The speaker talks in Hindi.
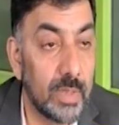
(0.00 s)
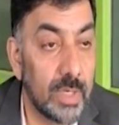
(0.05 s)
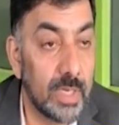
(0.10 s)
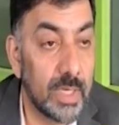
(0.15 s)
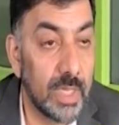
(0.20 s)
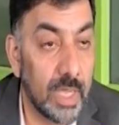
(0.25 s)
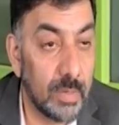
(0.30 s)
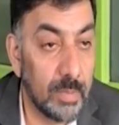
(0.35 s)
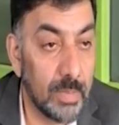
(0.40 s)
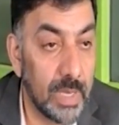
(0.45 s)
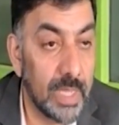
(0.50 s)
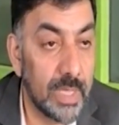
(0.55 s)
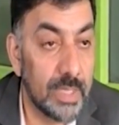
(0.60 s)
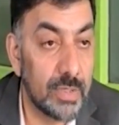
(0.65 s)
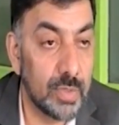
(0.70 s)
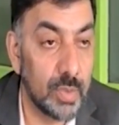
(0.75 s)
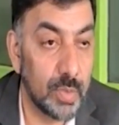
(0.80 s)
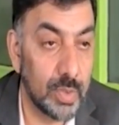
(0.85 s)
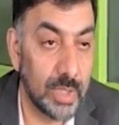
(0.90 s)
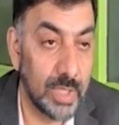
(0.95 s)

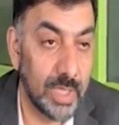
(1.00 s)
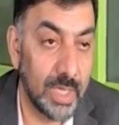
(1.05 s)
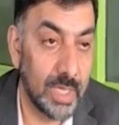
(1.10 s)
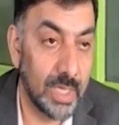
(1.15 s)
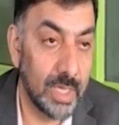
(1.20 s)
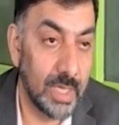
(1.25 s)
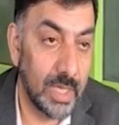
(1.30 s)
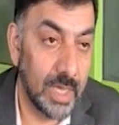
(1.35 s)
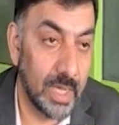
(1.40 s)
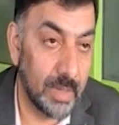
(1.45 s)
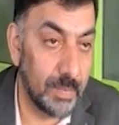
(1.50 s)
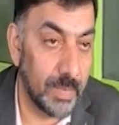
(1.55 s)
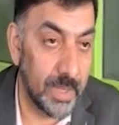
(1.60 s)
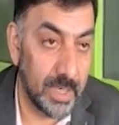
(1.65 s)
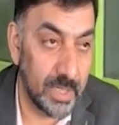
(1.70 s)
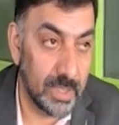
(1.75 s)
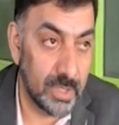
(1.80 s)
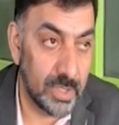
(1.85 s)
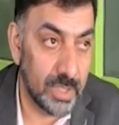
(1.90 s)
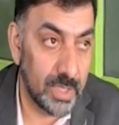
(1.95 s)
नॉर्मलाइज होता है
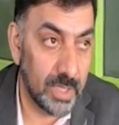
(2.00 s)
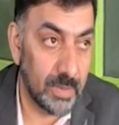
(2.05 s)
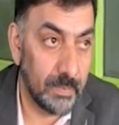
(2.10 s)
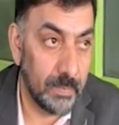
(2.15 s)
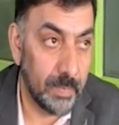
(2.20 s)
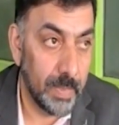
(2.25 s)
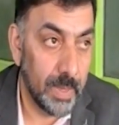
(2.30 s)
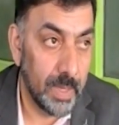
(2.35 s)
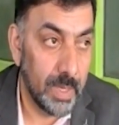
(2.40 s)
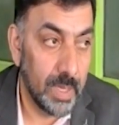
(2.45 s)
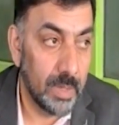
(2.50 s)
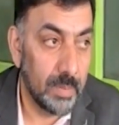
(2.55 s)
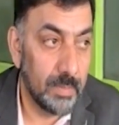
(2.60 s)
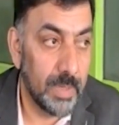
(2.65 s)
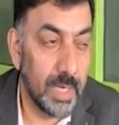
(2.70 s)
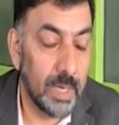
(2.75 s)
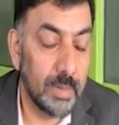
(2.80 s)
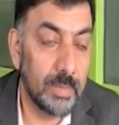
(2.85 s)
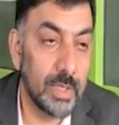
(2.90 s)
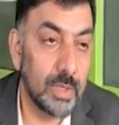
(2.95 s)
हाइपरटेंशन
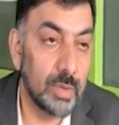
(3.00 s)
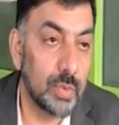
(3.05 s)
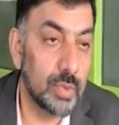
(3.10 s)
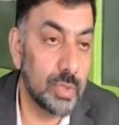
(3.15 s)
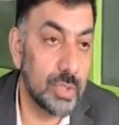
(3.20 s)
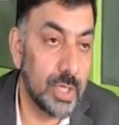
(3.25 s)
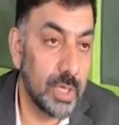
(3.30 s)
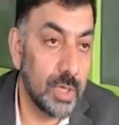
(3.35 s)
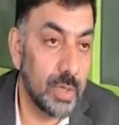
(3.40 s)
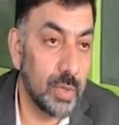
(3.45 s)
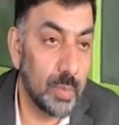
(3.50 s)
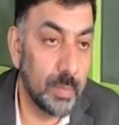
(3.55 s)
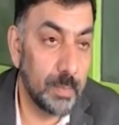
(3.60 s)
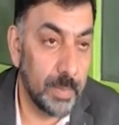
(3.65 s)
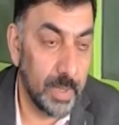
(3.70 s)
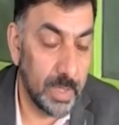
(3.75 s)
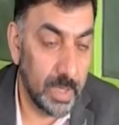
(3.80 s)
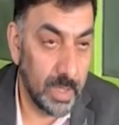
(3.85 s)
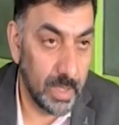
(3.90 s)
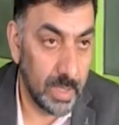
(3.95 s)
फिर हमने दूसरे ग्रुप
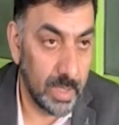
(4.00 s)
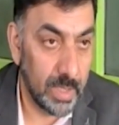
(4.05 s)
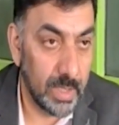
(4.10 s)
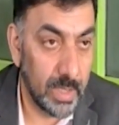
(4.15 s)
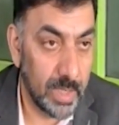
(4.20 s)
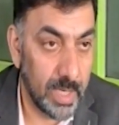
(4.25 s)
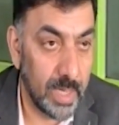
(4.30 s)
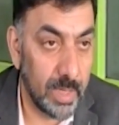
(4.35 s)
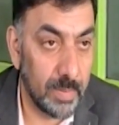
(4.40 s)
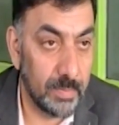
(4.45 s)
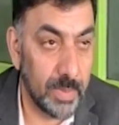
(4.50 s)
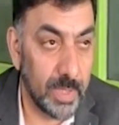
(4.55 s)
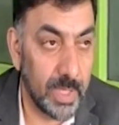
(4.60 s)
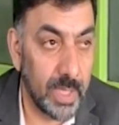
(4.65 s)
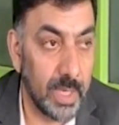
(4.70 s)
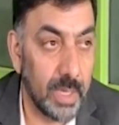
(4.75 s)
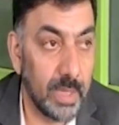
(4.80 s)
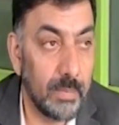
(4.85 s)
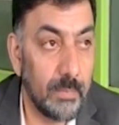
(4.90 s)
पे काम किया